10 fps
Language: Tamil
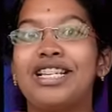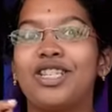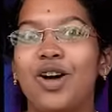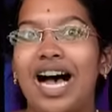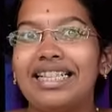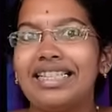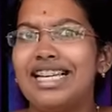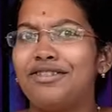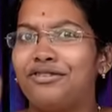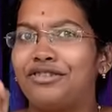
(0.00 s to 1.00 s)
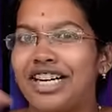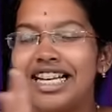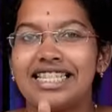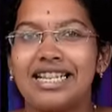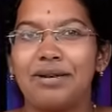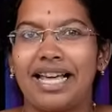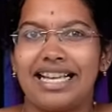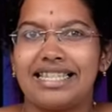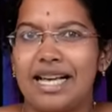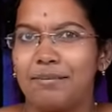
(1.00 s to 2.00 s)
ஸோ அதில் ஃபர்ஸ்ட் நம்ம
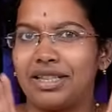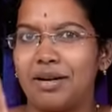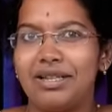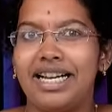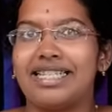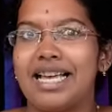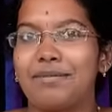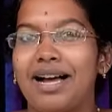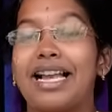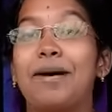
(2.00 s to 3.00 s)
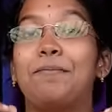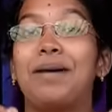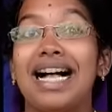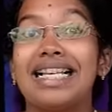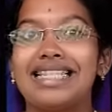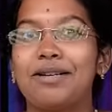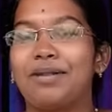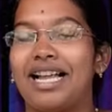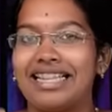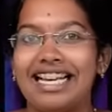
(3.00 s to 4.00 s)
எக்ஸாம் தமிழ் எக்ஸாமுக்கான மாஸ்டர்
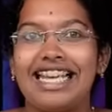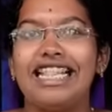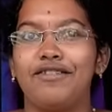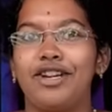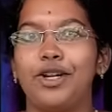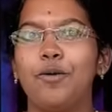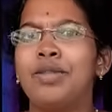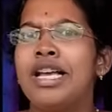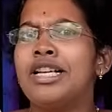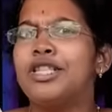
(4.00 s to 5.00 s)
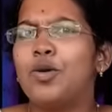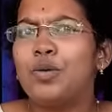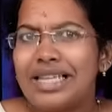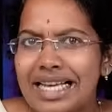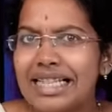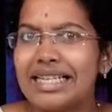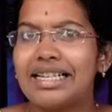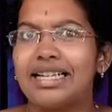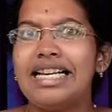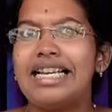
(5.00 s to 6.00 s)
பிளான் தான் இந்த வீடியோ ஸோ
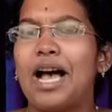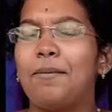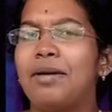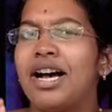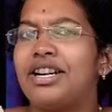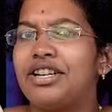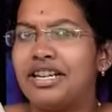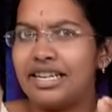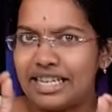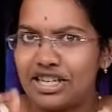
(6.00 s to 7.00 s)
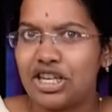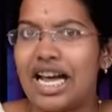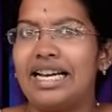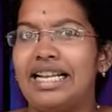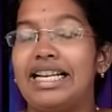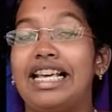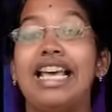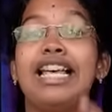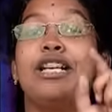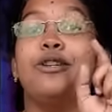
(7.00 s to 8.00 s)
இதுக்கு நம்ம ஹண்ட்ரட் லேர்னிங்
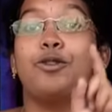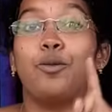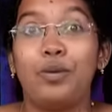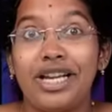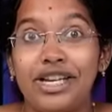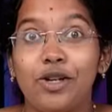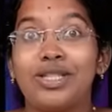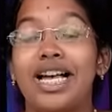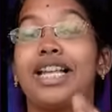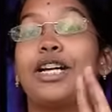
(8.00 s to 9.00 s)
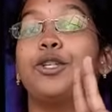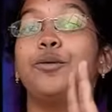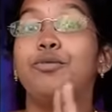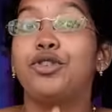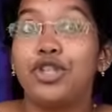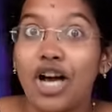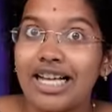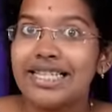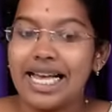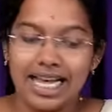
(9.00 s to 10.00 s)
சேனல்லையே ஸோ வீடியோஸாக இருக்கட்டும்
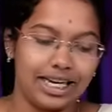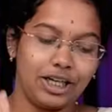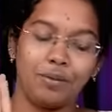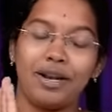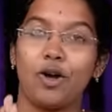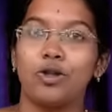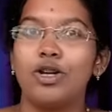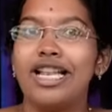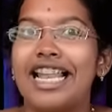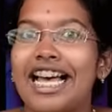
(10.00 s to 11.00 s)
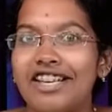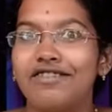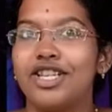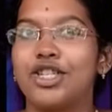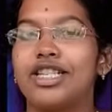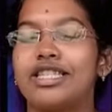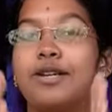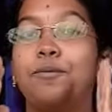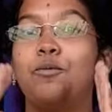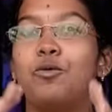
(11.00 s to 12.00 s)
ஷார்ட்ஸாக இருக்கட்டும் அண்ட் ஆல்சோ லைவ்
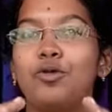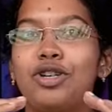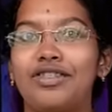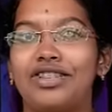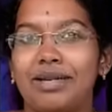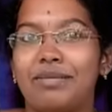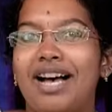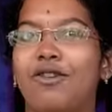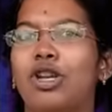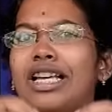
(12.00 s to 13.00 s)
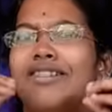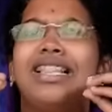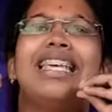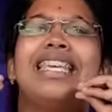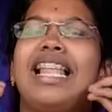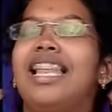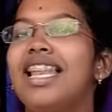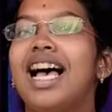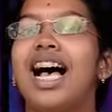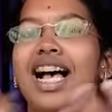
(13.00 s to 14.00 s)
செஷன்ஸ்னு மூணு விதமாக உங்களுக்கு வந்து
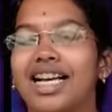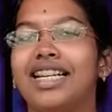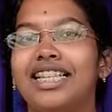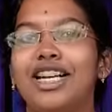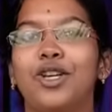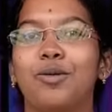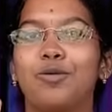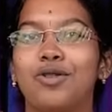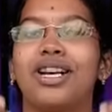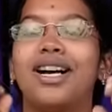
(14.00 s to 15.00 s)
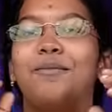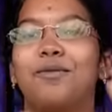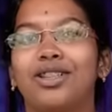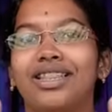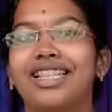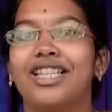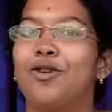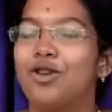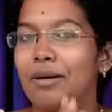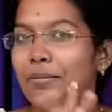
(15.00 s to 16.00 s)
எல்லா கண்டென்ட்டையும் புக்கை
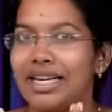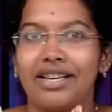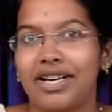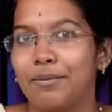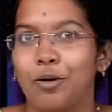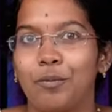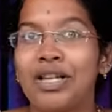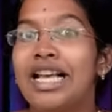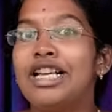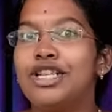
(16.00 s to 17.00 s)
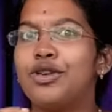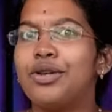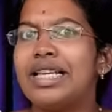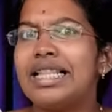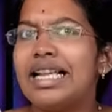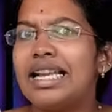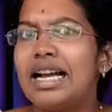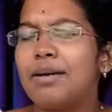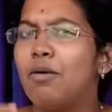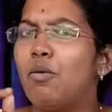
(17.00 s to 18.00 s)
மொத்தத்தையும் உங்களை படிக்க வைக்க போகிறோம் ஸோ
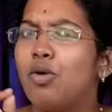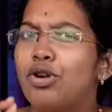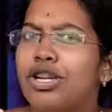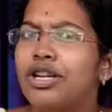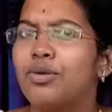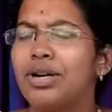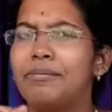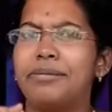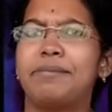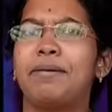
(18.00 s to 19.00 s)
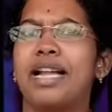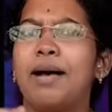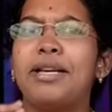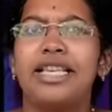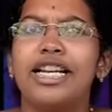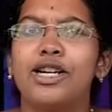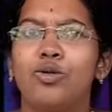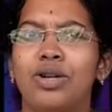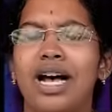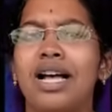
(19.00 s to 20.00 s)
இதெல்லாம் நம்ம ஒன்று கூட மிஸ் பண்ணாமல்
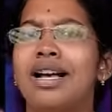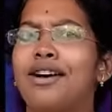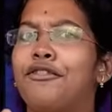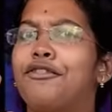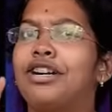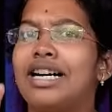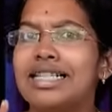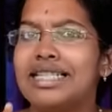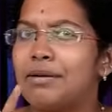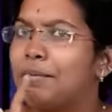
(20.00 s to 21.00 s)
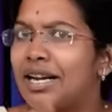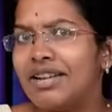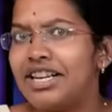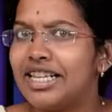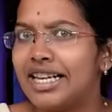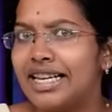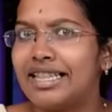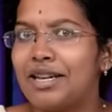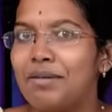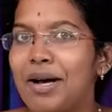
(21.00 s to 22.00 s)
இருக்கணும்னா ஃபர்ஸ்ட் நம்ம பண்ண வேண்டியது என்ன
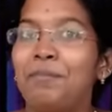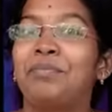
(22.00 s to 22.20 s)
தெரியுமா